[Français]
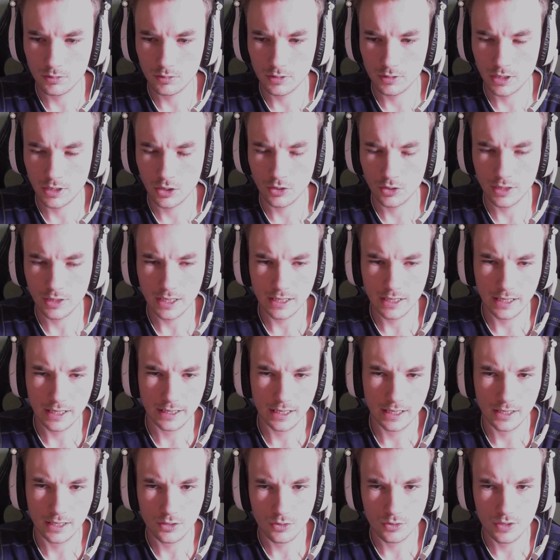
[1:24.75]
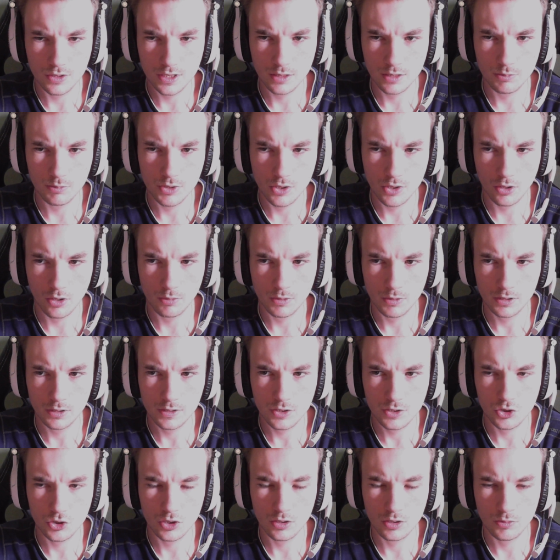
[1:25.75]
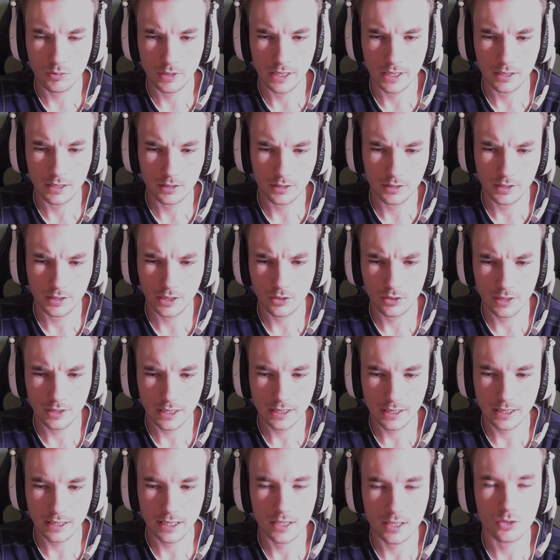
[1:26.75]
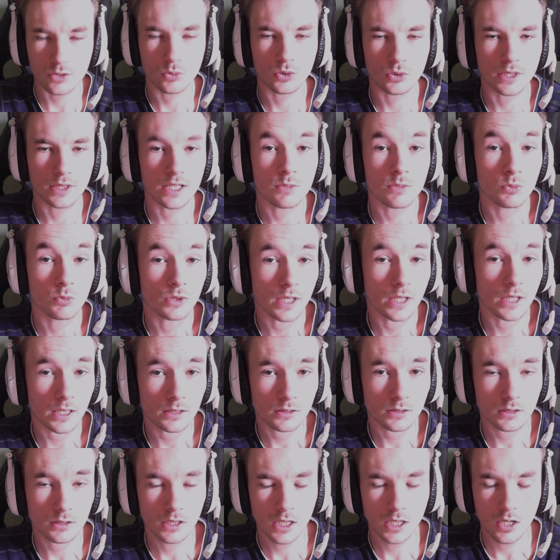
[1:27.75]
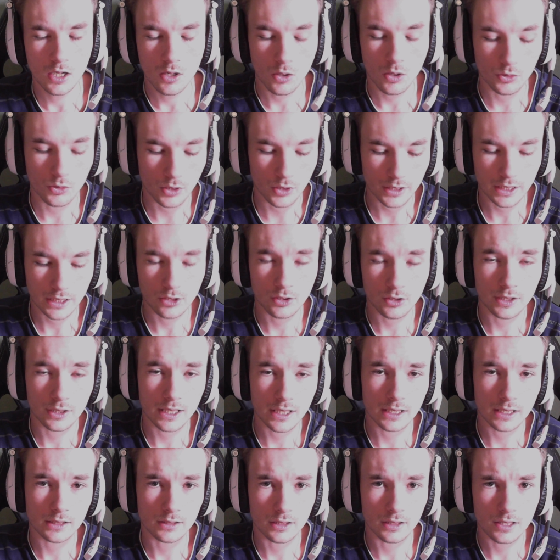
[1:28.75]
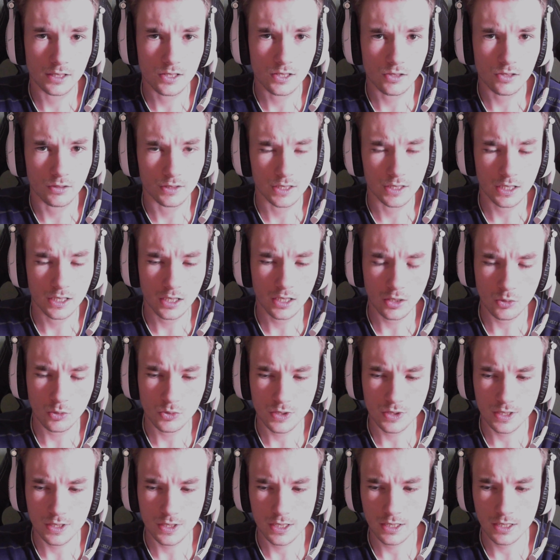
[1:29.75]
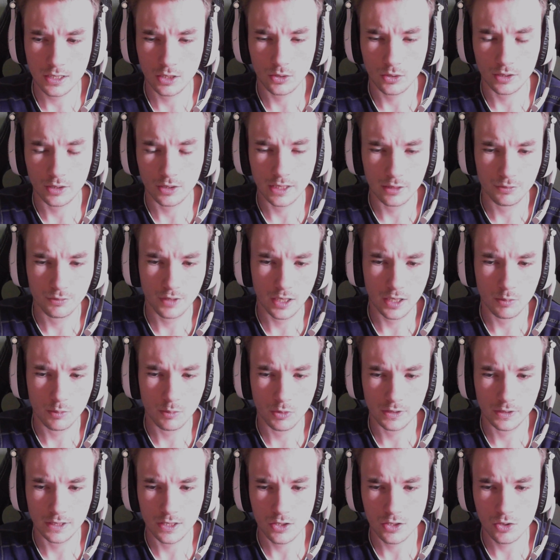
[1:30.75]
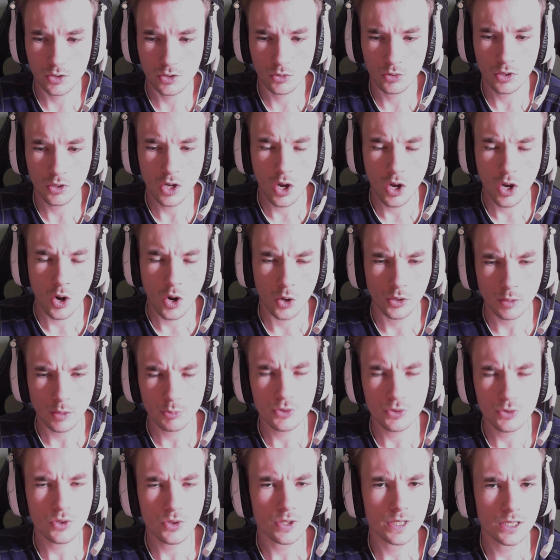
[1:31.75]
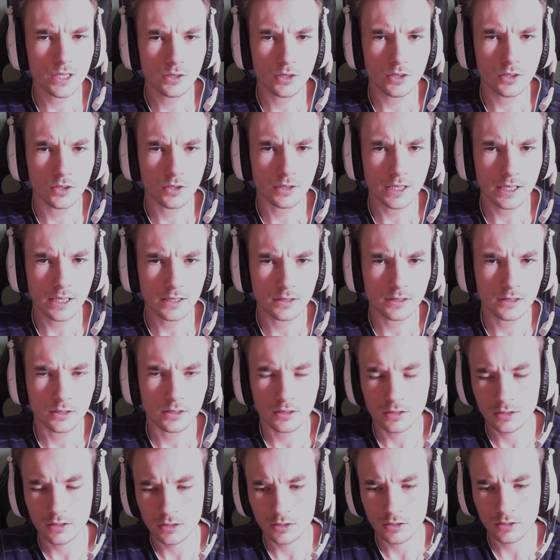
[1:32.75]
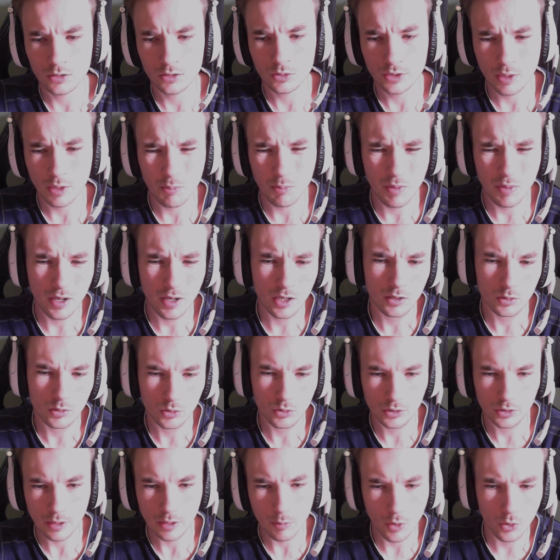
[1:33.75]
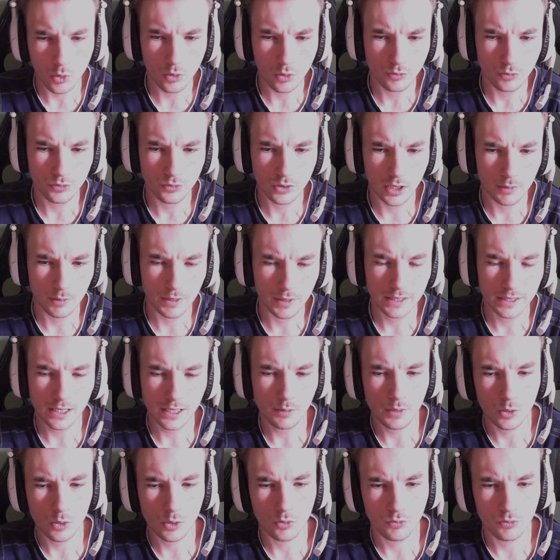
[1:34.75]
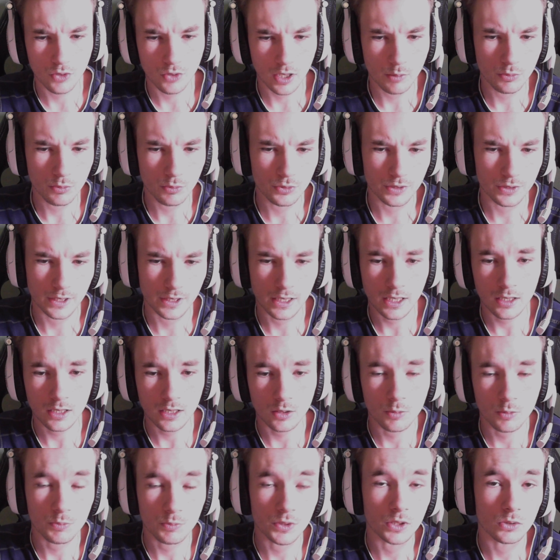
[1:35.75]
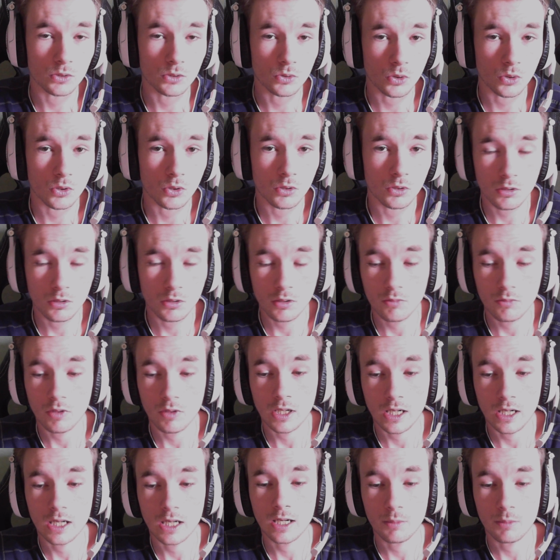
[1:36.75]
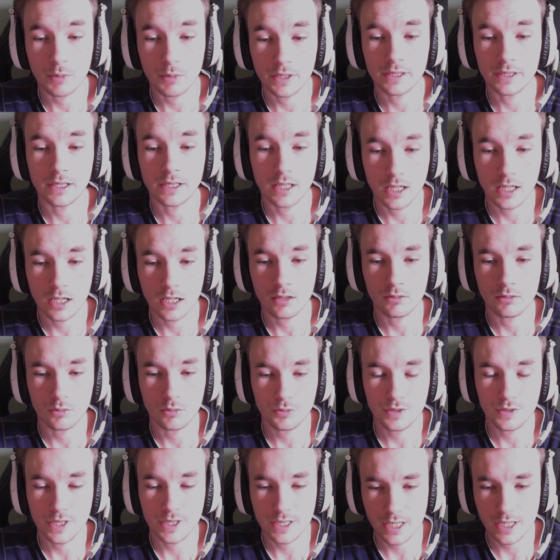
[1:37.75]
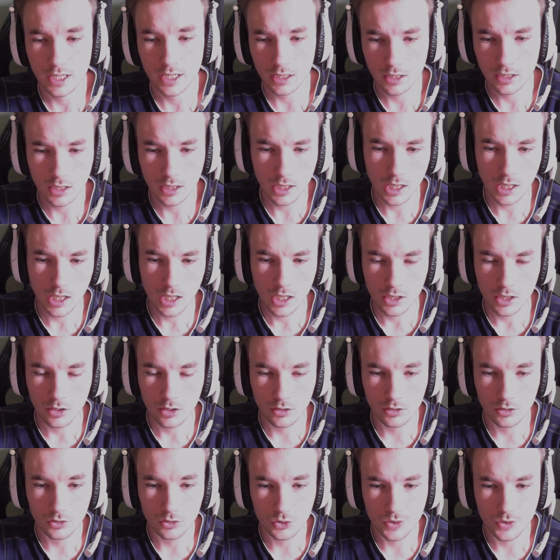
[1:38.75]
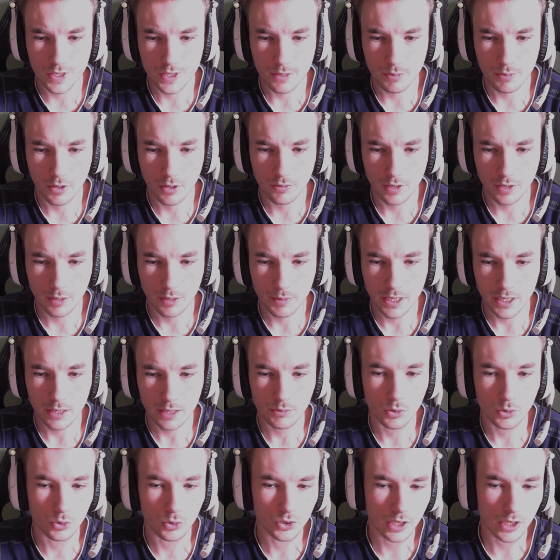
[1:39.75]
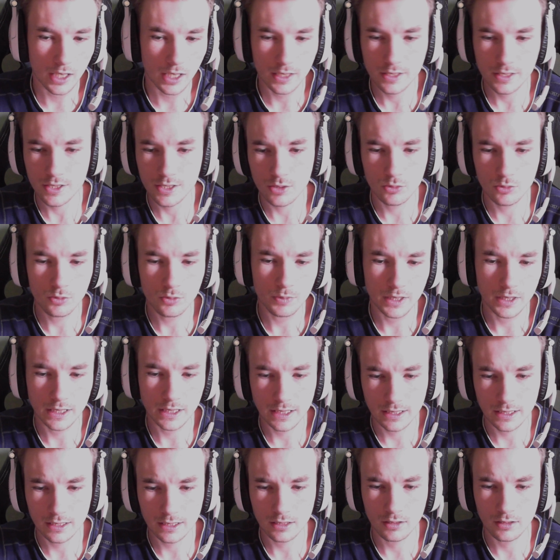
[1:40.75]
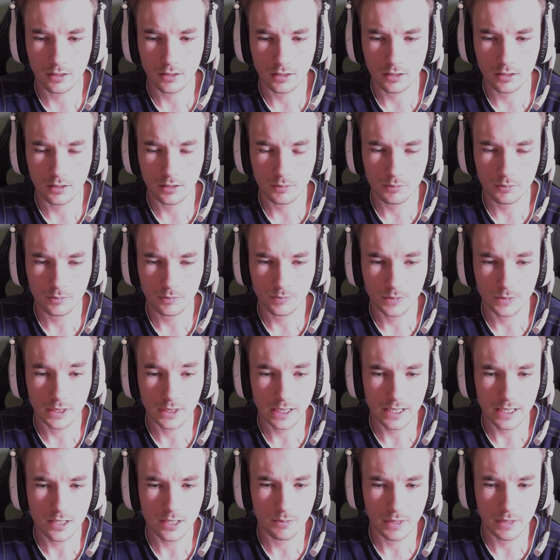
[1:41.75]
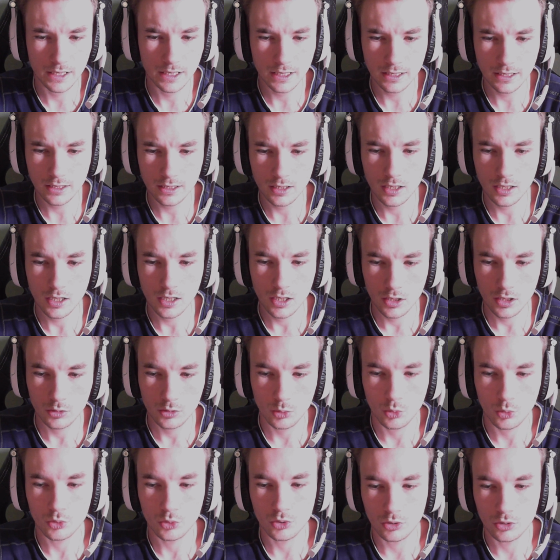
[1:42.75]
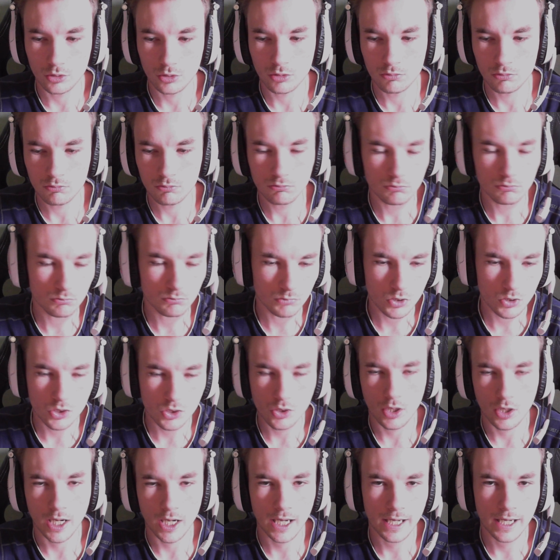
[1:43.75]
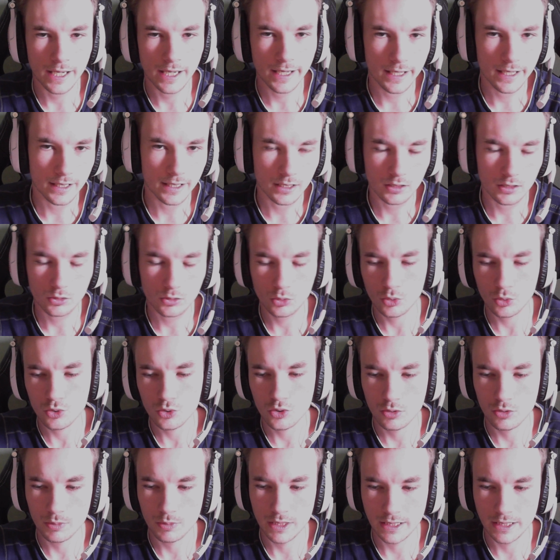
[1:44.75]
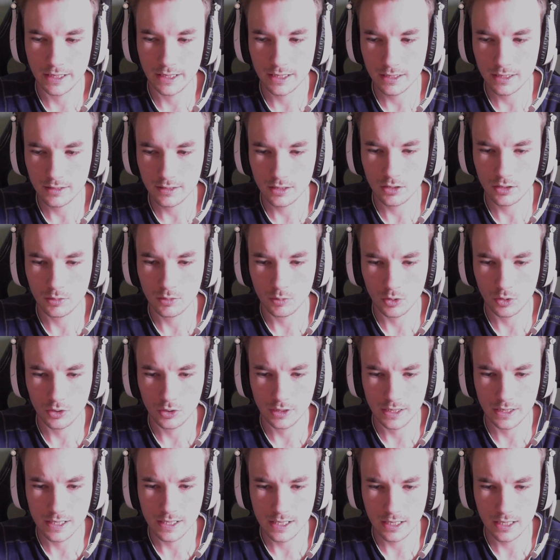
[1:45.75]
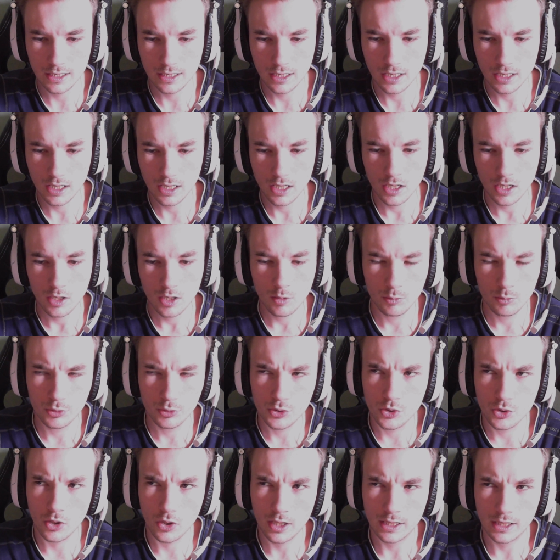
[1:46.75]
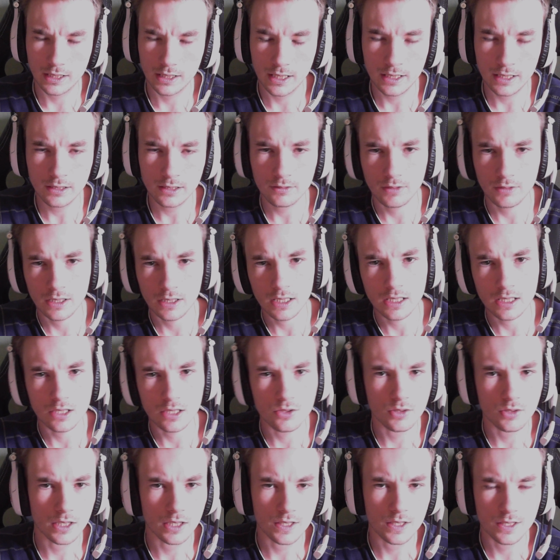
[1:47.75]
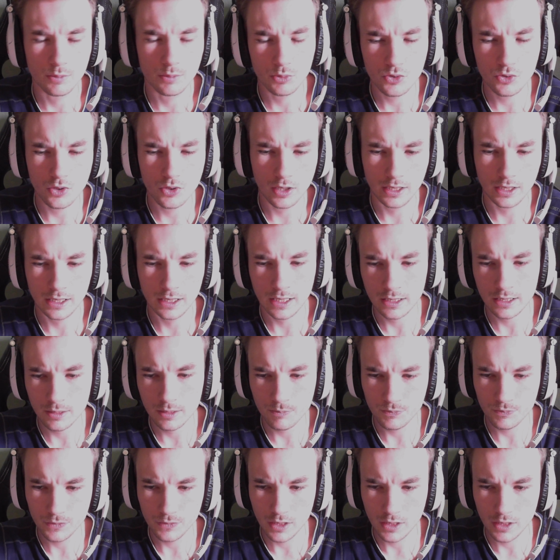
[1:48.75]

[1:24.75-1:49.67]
Des grenades à gaz aussi, il me semble. Si des grenades à gaz, donc casse-boutarde. On aura des grenades à incendiaires aussi, des grenades fragmentation. On a plusieurs styles de grenades euh, qu'on n'a pas, qu'on pas encore vu dans la bêta, mais qu'on verra plus tard, peut-être voilà, la bêta officielle, euh, je sais pas, on verra bien. Donc assaut, classe médic, donc Surek, trousse de kit, comme on connaissait. Plus de hardline, voilà, la Surek c'était plus de hardline.